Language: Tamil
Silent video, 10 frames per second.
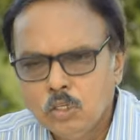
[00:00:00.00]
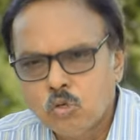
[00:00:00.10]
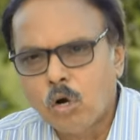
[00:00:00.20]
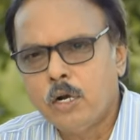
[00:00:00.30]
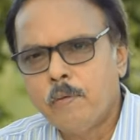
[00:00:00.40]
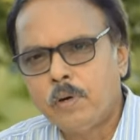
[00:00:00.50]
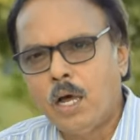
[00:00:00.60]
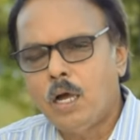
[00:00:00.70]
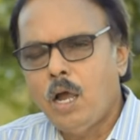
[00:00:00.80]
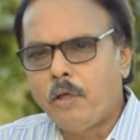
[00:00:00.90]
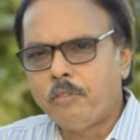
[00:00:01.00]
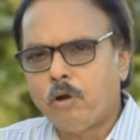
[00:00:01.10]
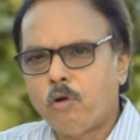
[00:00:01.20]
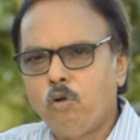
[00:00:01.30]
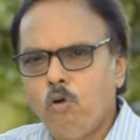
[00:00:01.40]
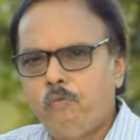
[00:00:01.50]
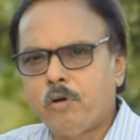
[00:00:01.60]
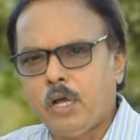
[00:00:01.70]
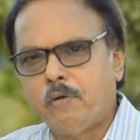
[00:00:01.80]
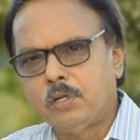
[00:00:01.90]
சொல்லணும்னா அந்த
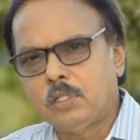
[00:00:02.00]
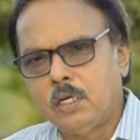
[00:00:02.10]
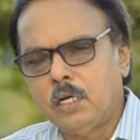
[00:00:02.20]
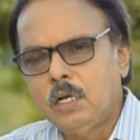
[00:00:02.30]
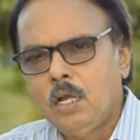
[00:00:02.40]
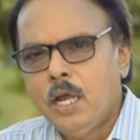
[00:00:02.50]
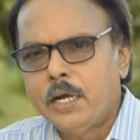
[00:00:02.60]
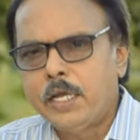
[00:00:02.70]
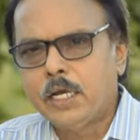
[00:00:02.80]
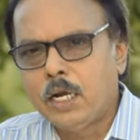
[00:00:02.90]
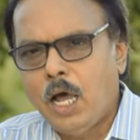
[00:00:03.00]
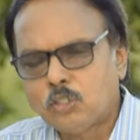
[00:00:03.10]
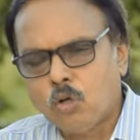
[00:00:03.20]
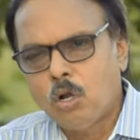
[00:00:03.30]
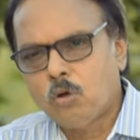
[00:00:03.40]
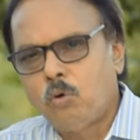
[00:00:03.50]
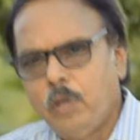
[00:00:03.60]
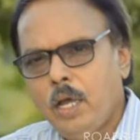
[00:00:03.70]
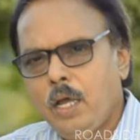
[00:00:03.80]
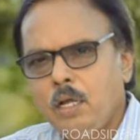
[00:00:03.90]
ரூஃபுக்கு வந்து நீங்கள் நான்
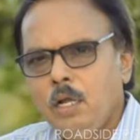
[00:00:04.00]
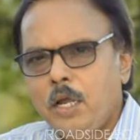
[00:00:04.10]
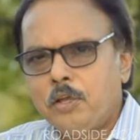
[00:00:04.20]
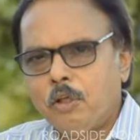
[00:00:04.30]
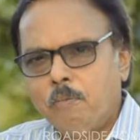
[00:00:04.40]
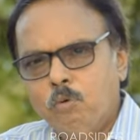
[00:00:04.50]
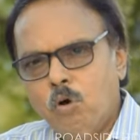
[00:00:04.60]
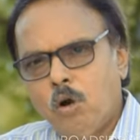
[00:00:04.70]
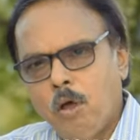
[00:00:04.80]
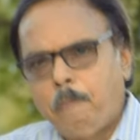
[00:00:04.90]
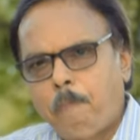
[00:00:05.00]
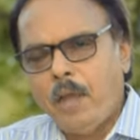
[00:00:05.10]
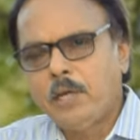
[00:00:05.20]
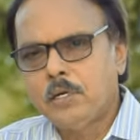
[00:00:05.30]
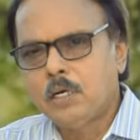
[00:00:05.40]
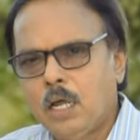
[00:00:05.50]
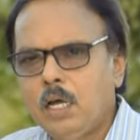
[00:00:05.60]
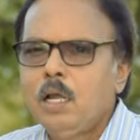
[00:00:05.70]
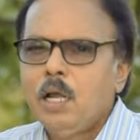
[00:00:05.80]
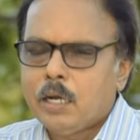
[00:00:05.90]
சொல்லக்கூடிய இந்த மூணு பெயிண்டிங்கில்
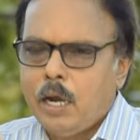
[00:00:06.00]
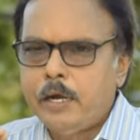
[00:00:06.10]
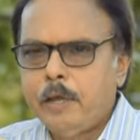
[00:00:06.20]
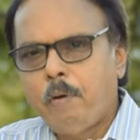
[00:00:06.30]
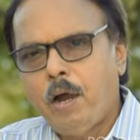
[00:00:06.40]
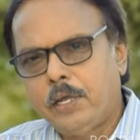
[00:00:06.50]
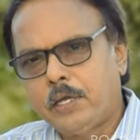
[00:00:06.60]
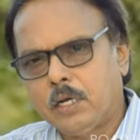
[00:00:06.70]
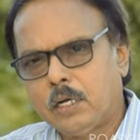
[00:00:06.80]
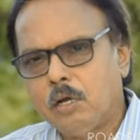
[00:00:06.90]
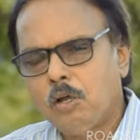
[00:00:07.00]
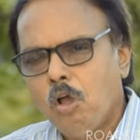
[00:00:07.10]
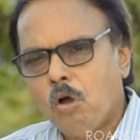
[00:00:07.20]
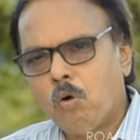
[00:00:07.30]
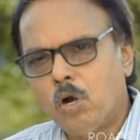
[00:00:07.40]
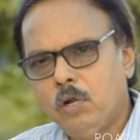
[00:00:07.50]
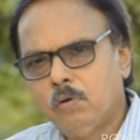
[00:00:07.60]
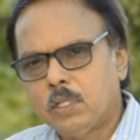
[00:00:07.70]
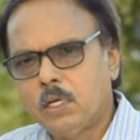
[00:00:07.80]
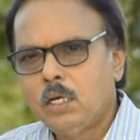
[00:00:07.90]
கண்டிப்பாக அடிக்கணுங்க ஒன்று
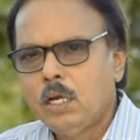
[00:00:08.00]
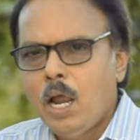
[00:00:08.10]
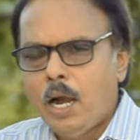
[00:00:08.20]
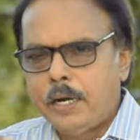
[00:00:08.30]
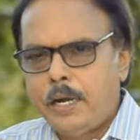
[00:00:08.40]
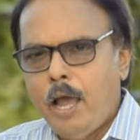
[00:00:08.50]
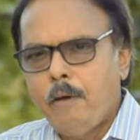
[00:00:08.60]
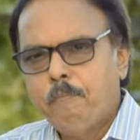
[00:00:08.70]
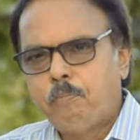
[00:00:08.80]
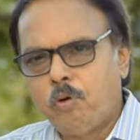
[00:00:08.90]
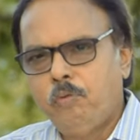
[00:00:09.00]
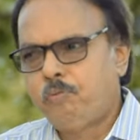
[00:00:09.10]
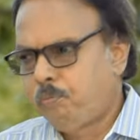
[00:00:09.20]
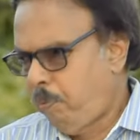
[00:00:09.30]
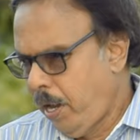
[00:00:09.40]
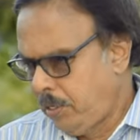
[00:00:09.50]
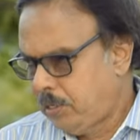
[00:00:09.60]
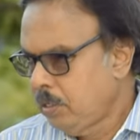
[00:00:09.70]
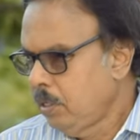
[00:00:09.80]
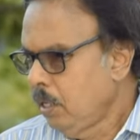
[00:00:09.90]
வந்து டேம் ப்ரூஃப் பெயிண்ட்
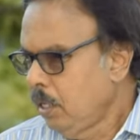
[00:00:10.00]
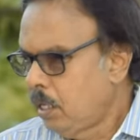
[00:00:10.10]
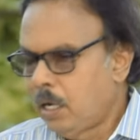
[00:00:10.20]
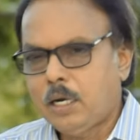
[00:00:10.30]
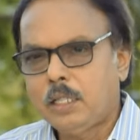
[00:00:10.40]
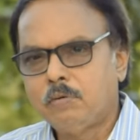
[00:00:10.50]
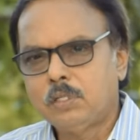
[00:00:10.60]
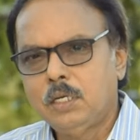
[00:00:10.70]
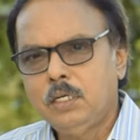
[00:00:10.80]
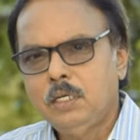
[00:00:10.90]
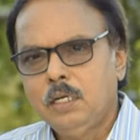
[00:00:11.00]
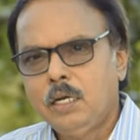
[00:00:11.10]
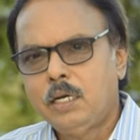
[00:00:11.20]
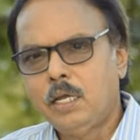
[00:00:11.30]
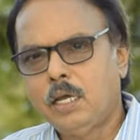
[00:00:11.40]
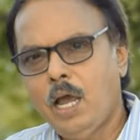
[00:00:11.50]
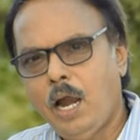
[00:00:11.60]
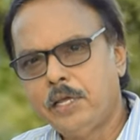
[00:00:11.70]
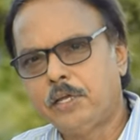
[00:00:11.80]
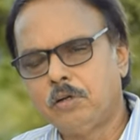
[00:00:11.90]
என்றதை வந்து நீங்கள்
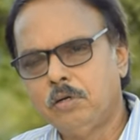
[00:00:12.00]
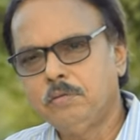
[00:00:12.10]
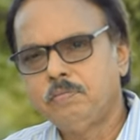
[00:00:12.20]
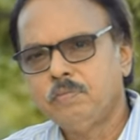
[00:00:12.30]
அடிக்கணும்